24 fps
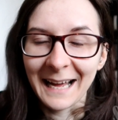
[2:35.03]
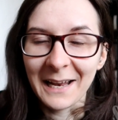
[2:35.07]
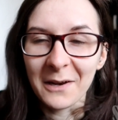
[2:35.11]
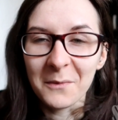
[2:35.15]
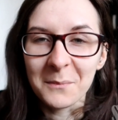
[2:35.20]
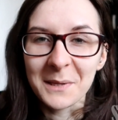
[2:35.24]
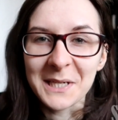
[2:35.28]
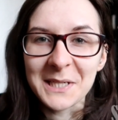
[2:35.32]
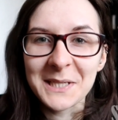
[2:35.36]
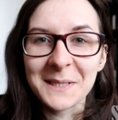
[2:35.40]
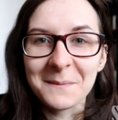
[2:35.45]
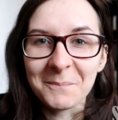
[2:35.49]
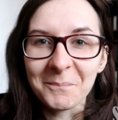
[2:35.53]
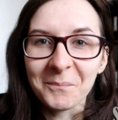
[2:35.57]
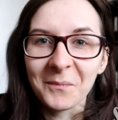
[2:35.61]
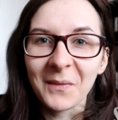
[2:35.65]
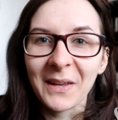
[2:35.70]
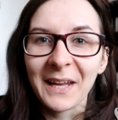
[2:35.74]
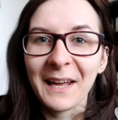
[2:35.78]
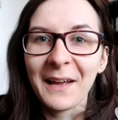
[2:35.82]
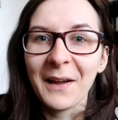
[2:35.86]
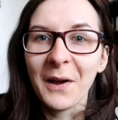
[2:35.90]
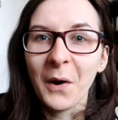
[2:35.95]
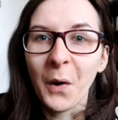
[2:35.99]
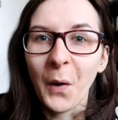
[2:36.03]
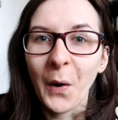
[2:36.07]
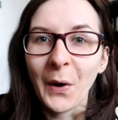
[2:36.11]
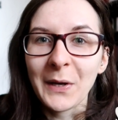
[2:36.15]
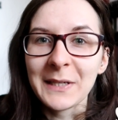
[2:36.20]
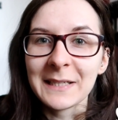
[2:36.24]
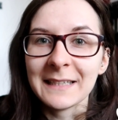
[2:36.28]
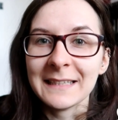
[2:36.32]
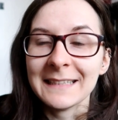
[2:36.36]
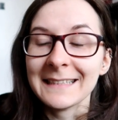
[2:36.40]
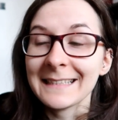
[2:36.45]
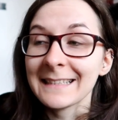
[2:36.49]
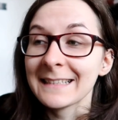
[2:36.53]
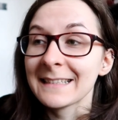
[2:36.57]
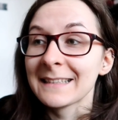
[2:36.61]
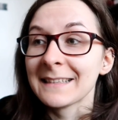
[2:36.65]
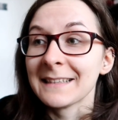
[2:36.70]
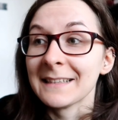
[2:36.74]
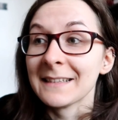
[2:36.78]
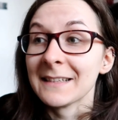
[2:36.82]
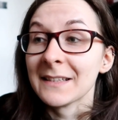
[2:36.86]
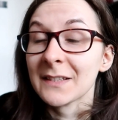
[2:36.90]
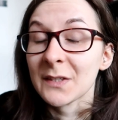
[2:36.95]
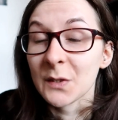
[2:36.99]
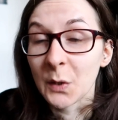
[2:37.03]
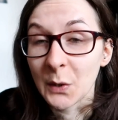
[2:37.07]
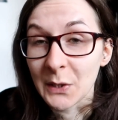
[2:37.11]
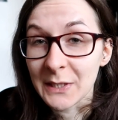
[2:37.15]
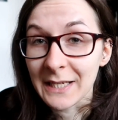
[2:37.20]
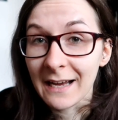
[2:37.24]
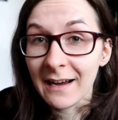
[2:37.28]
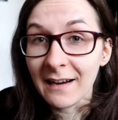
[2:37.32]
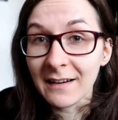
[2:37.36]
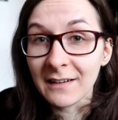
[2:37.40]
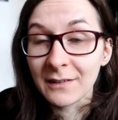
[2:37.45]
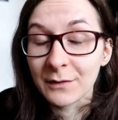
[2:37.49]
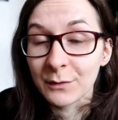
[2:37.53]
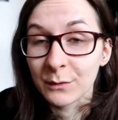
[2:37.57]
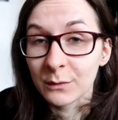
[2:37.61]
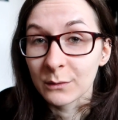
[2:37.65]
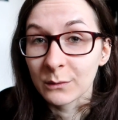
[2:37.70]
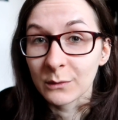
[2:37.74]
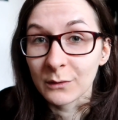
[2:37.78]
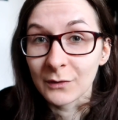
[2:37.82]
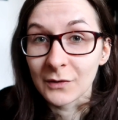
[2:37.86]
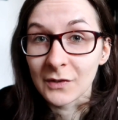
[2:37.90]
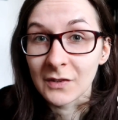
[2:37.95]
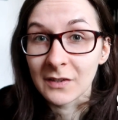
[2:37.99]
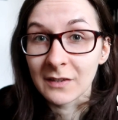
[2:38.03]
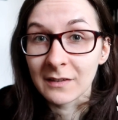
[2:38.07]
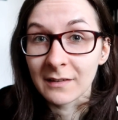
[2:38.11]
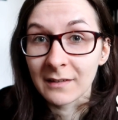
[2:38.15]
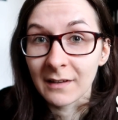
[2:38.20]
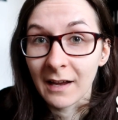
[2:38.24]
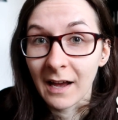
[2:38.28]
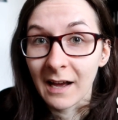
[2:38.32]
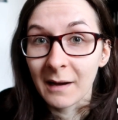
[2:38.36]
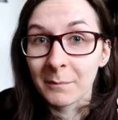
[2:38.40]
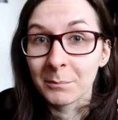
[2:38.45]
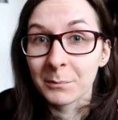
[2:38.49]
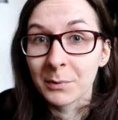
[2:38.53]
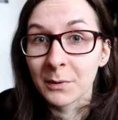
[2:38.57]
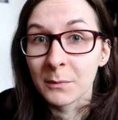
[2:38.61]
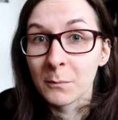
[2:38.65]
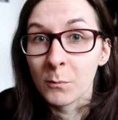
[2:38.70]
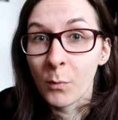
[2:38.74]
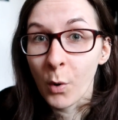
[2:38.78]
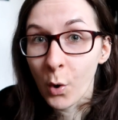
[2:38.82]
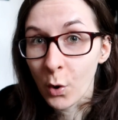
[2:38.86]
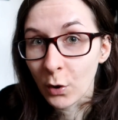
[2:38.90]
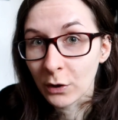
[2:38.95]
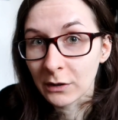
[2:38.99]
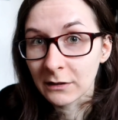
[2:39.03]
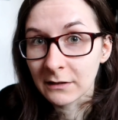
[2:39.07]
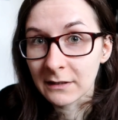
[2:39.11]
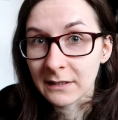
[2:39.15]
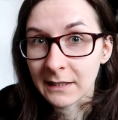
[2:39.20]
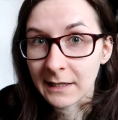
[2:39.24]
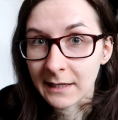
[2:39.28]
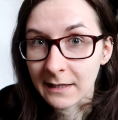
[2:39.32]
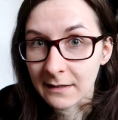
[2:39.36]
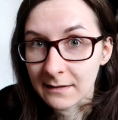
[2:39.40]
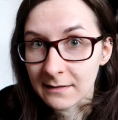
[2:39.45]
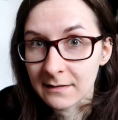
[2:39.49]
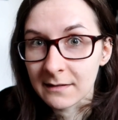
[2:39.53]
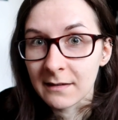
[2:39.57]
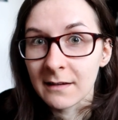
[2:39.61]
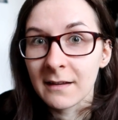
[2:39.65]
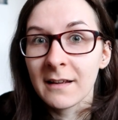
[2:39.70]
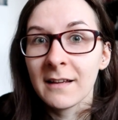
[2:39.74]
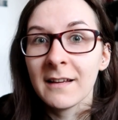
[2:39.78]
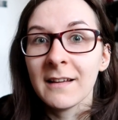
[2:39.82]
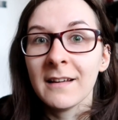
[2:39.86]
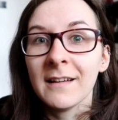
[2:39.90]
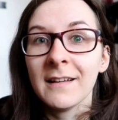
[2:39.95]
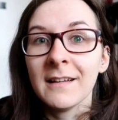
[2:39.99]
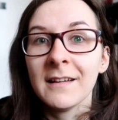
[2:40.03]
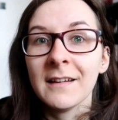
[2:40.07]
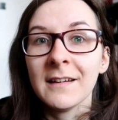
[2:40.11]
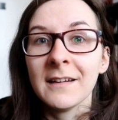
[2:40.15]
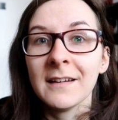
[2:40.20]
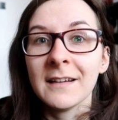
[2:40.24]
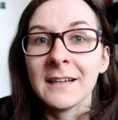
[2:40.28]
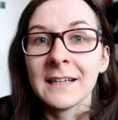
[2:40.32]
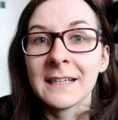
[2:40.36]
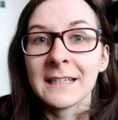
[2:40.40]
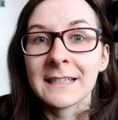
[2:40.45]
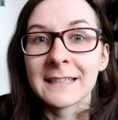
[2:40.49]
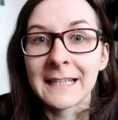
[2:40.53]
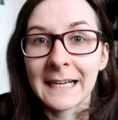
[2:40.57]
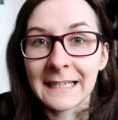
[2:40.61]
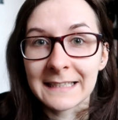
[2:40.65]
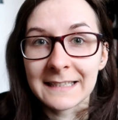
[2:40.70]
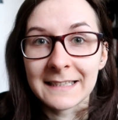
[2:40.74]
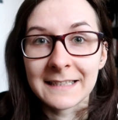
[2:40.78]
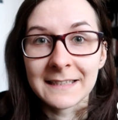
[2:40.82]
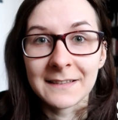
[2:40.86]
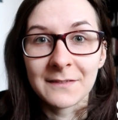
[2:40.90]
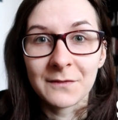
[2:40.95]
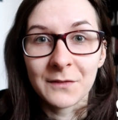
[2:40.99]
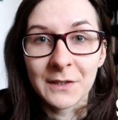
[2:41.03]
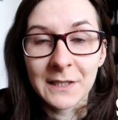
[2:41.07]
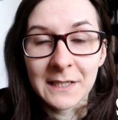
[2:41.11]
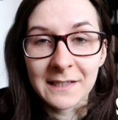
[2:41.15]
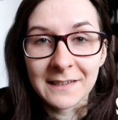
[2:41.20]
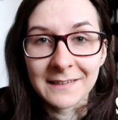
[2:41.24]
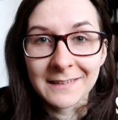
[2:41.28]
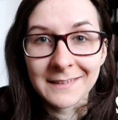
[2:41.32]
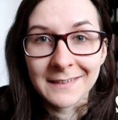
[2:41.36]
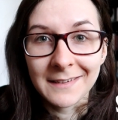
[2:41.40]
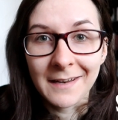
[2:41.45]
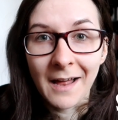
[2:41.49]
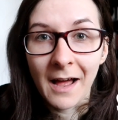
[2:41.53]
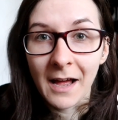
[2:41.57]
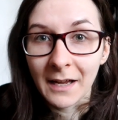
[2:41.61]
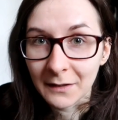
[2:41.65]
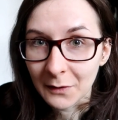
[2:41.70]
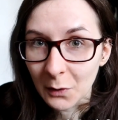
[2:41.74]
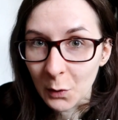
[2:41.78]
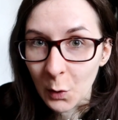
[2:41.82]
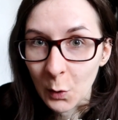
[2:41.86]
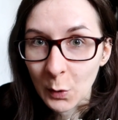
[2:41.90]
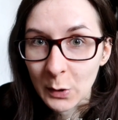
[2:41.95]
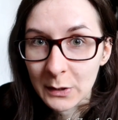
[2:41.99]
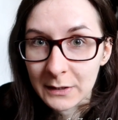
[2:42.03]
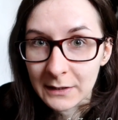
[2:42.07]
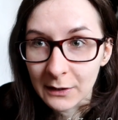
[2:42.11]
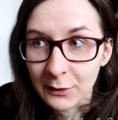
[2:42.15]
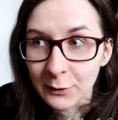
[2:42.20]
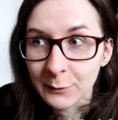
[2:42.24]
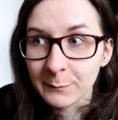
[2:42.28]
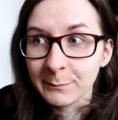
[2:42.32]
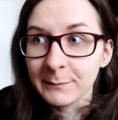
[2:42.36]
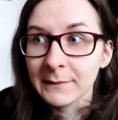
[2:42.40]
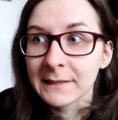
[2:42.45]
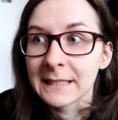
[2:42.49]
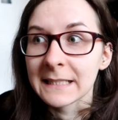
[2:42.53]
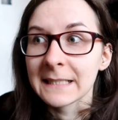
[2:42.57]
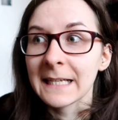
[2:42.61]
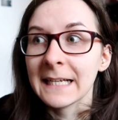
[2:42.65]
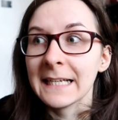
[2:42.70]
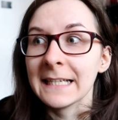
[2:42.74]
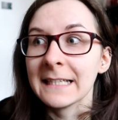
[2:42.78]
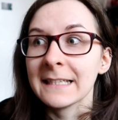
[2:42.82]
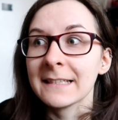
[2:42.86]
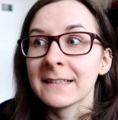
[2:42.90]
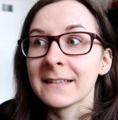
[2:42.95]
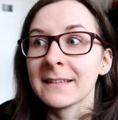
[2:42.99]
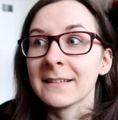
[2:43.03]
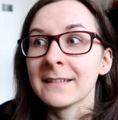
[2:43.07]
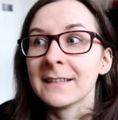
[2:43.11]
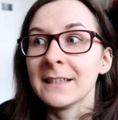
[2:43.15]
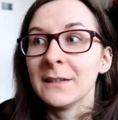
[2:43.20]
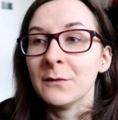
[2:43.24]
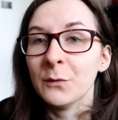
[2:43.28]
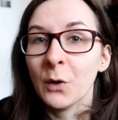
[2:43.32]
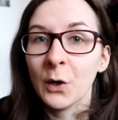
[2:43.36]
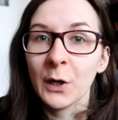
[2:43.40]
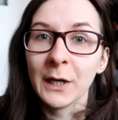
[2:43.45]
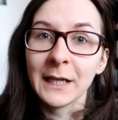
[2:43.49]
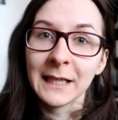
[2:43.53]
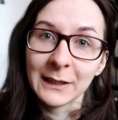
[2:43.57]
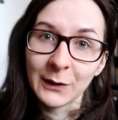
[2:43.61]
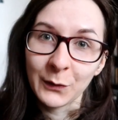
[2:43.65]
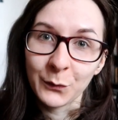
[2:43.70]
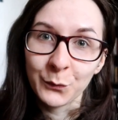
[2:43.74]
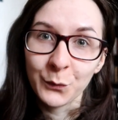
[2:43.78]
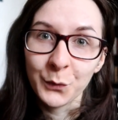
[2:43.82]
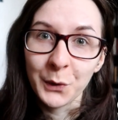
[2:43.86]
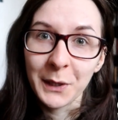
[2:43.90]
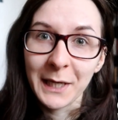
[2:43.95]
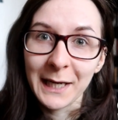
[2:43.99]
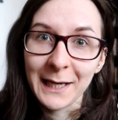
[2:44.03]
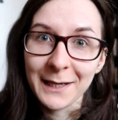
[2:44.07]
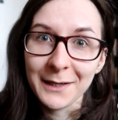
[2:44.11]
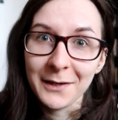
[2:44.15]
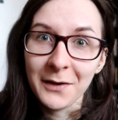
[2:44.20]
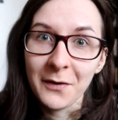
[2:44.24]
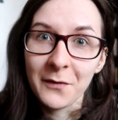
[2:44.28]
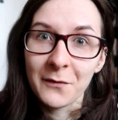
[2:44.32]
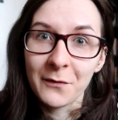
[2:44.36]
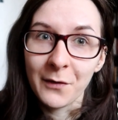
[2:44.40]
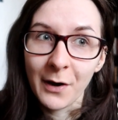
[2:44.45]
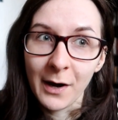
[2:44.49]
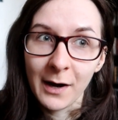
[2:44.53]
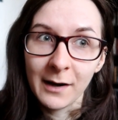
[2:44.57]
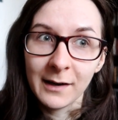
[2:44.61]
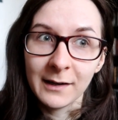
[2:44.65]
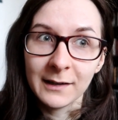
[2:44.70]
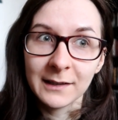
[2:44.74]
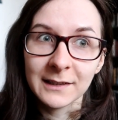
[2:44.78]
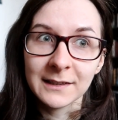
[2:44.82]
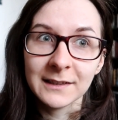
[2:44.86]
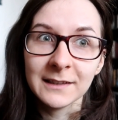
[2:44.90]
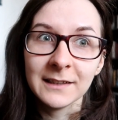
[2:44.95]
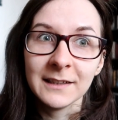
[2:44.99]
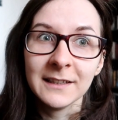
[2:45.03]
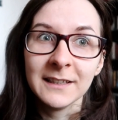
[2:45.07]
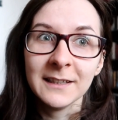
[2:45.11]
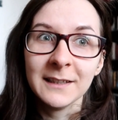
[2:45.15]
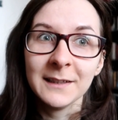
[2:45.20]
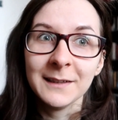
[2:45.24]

Hallo Menschen, heute ist Sonntag und ab morgen geht Sachsen wieder in den harten Lockdown. Das heißt, die Woche jetzt vorher war